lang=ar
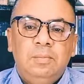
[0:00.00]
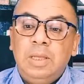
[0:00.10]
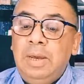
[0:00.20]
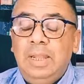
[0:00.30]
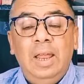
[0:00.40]

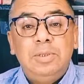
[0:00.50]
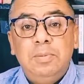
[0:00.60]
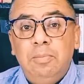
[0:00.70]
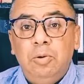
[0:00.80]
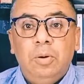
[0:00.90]
طبيعه الحال
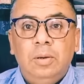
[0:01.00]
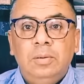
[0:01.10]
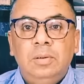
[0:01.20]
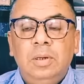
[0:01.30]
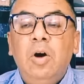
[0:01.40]
بسبب
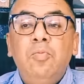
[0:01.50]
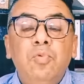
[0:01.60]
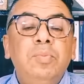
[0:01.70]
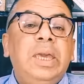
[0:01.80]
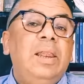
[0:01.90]
اللغه او
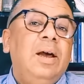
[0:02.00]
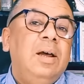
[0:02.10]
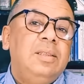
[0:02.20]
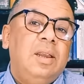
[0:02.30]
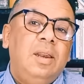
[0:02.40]
ممكن لا
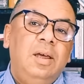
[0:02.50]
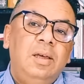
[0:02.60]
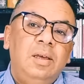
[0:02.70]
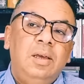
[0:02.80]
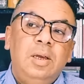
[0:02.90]
قدر الله